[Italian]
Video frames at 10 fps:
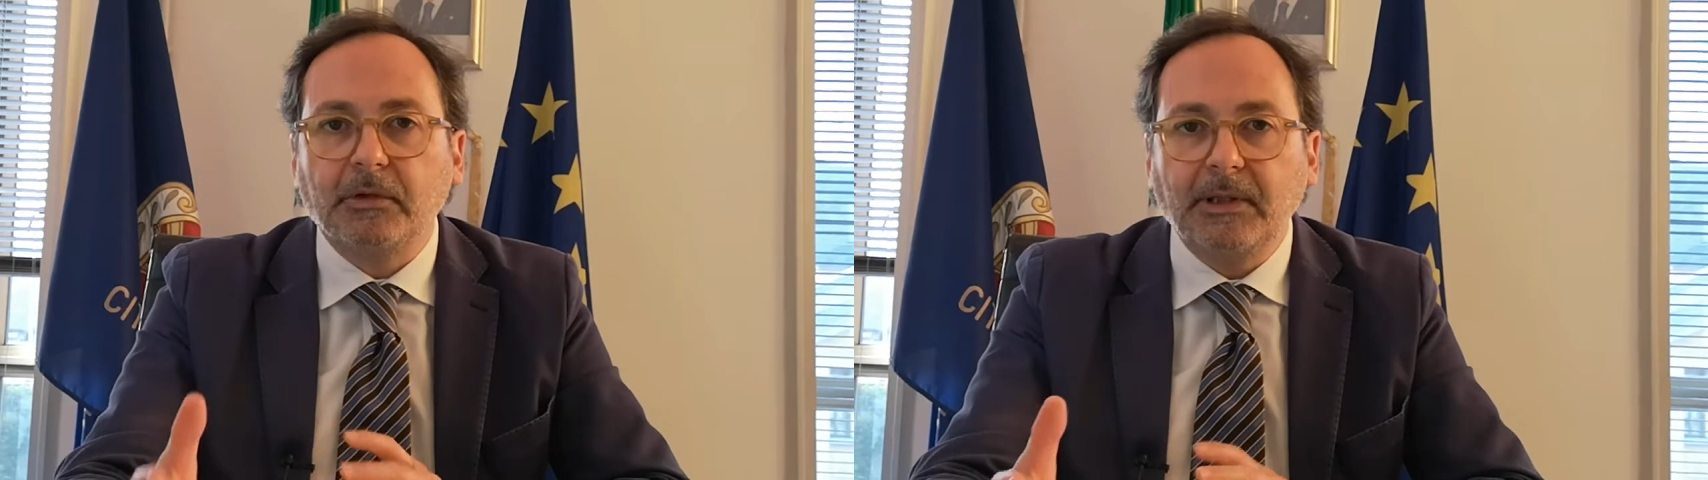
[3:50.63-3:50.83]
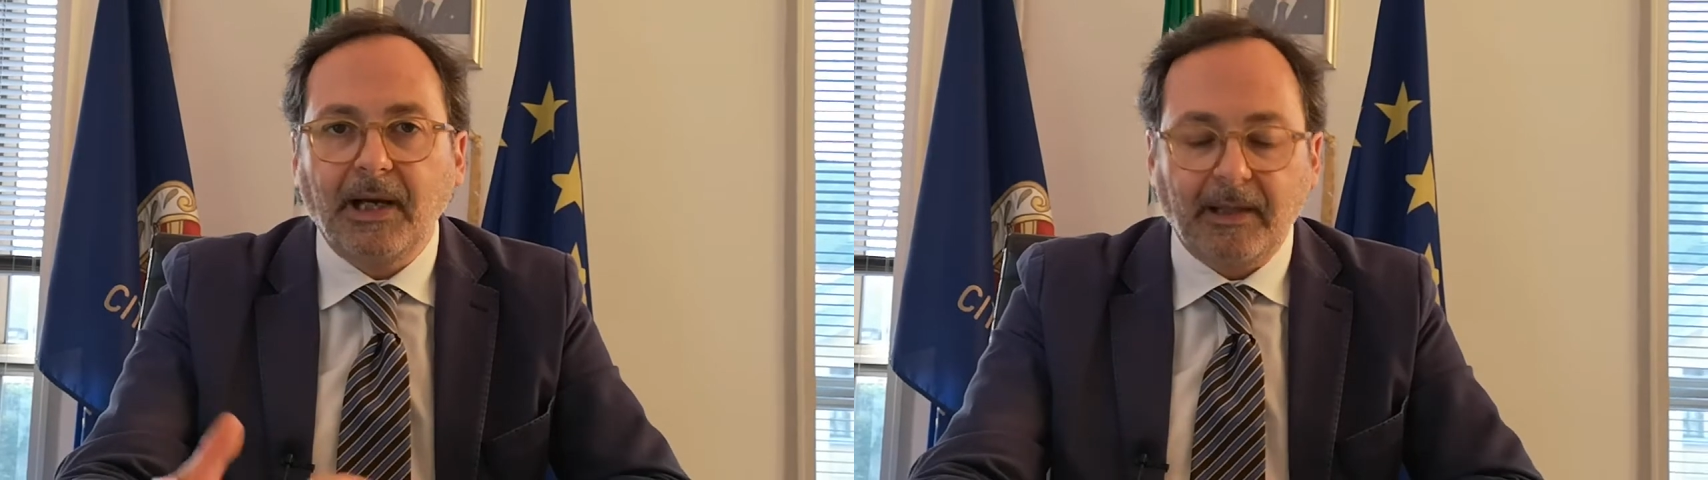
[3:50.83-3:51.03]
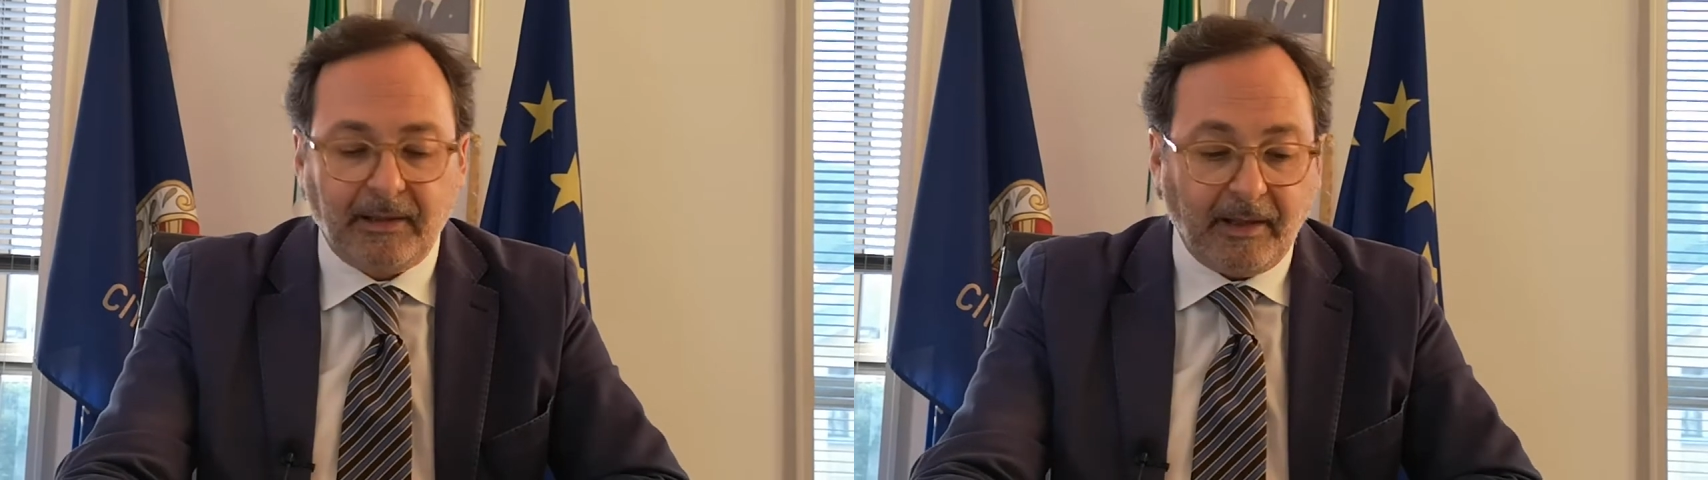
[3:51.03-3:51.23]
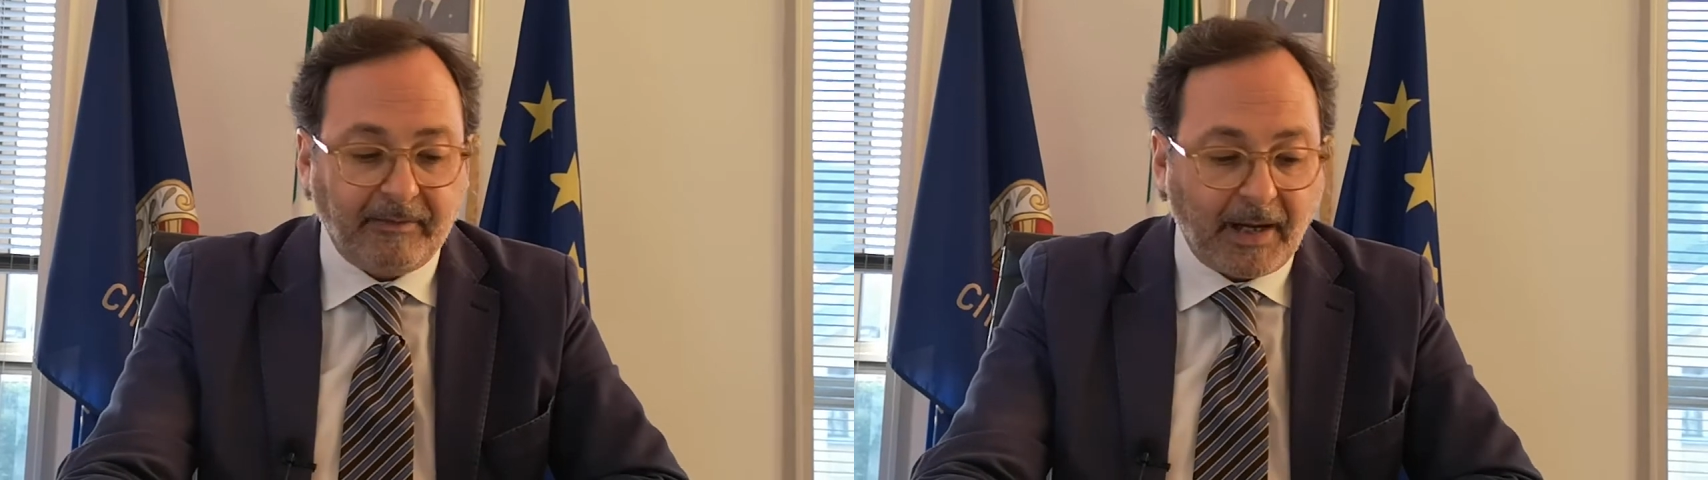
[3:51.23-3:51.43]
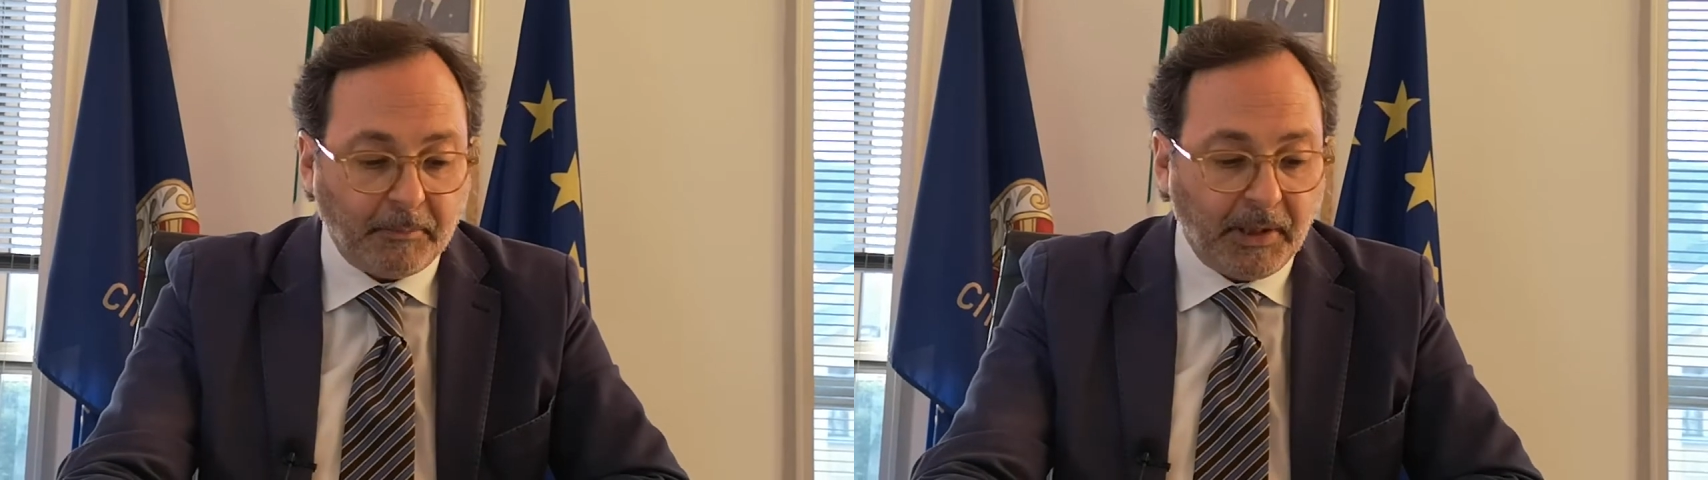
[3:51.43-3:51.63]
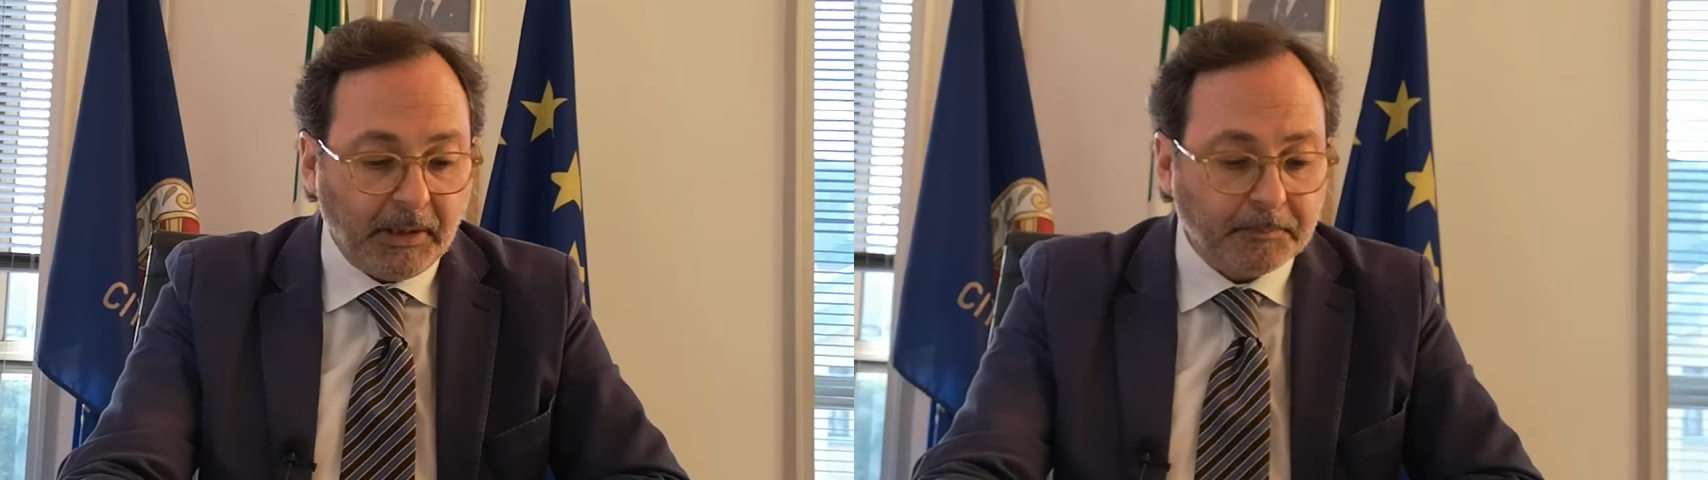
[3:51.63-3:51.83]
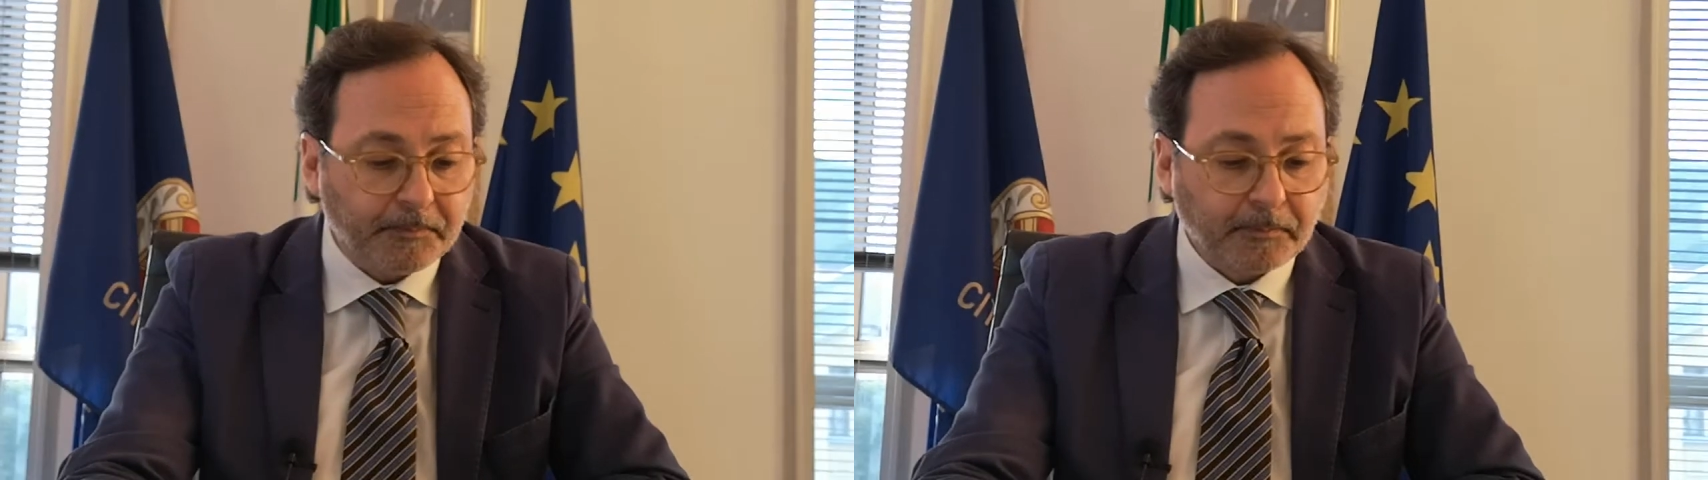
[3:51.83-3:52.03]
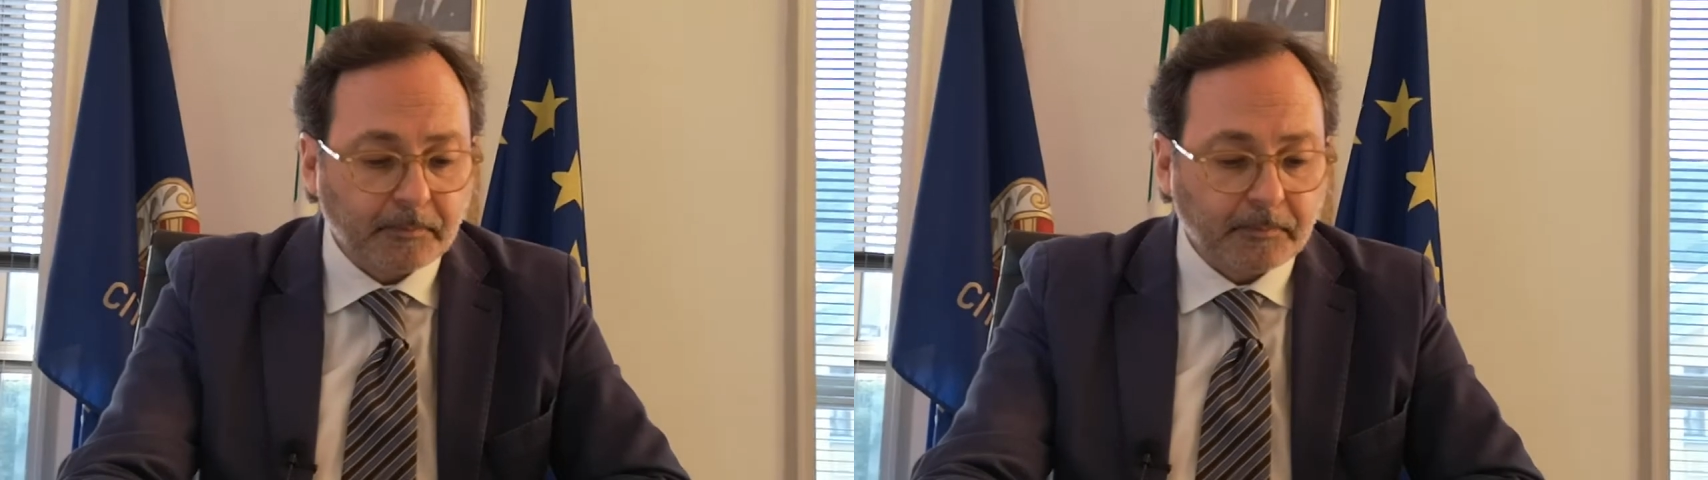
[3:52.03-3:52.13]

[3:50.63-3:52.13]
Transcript: sia lavabili.